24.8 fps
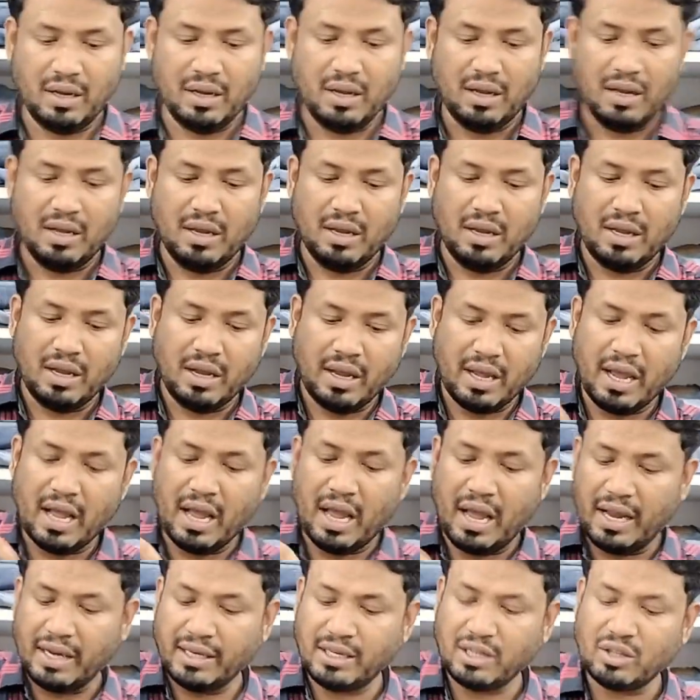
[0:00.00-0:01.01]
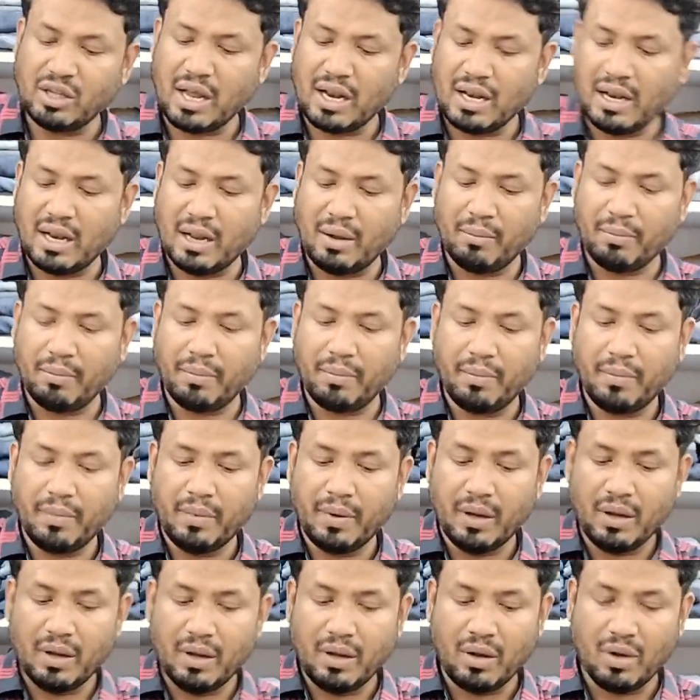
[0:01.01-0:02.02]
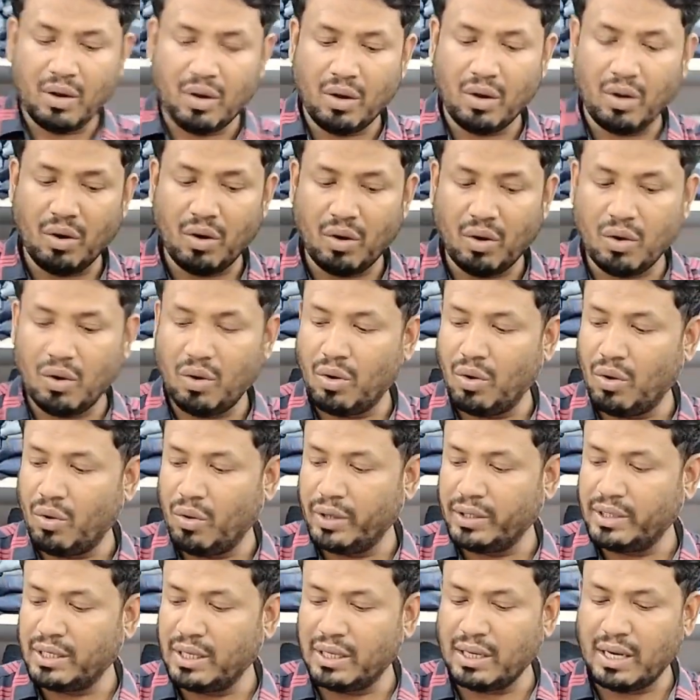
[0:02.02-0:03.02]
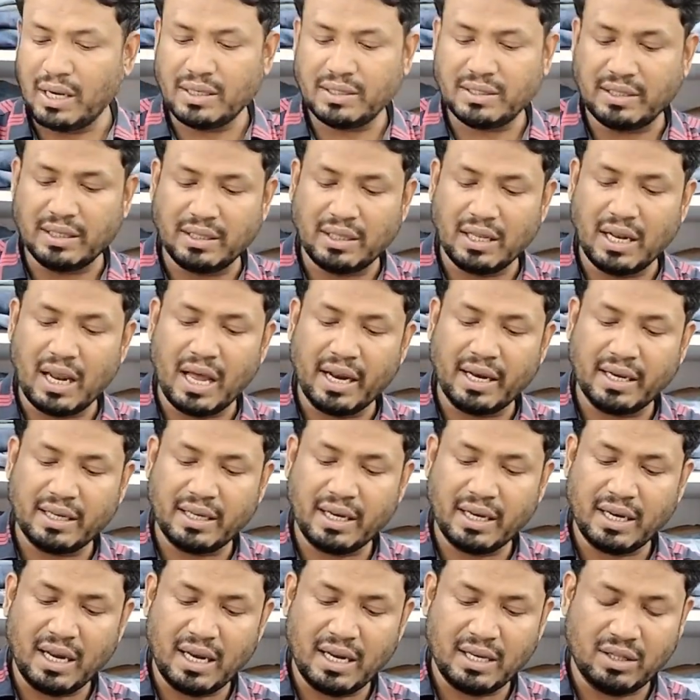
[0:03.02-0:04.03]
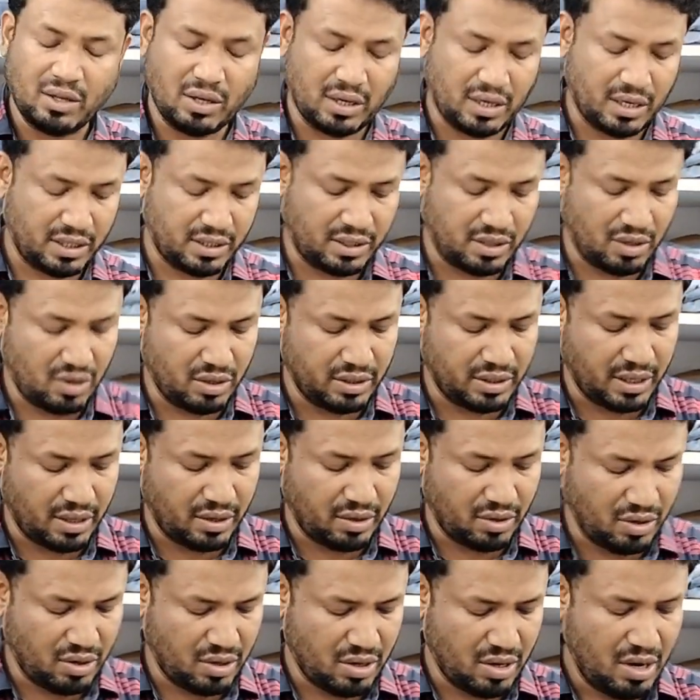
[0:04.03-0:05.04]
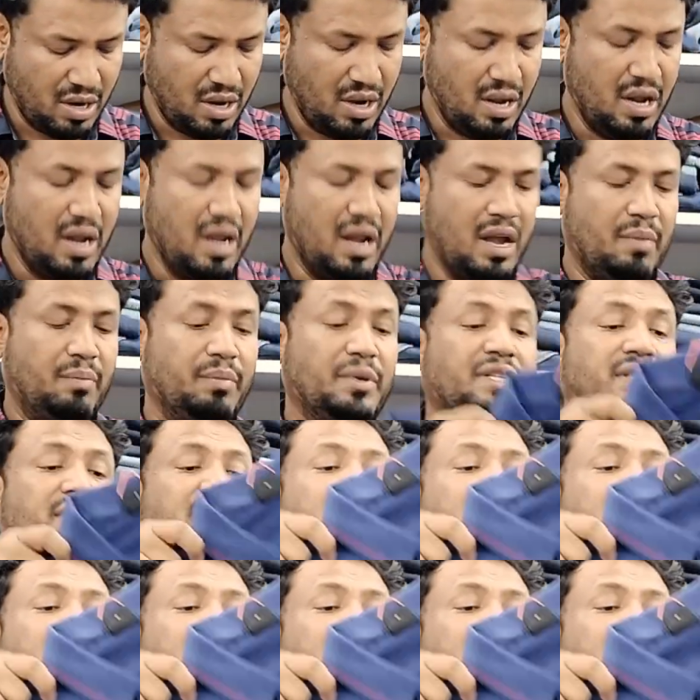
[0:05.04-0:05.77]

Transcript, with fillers: হ্যাঁ এটা তো আনলাম কালার ওইটা আনছি তাহলে আরেকটা কালার দরকার ছিল যাই হোক বিস্কিট কালার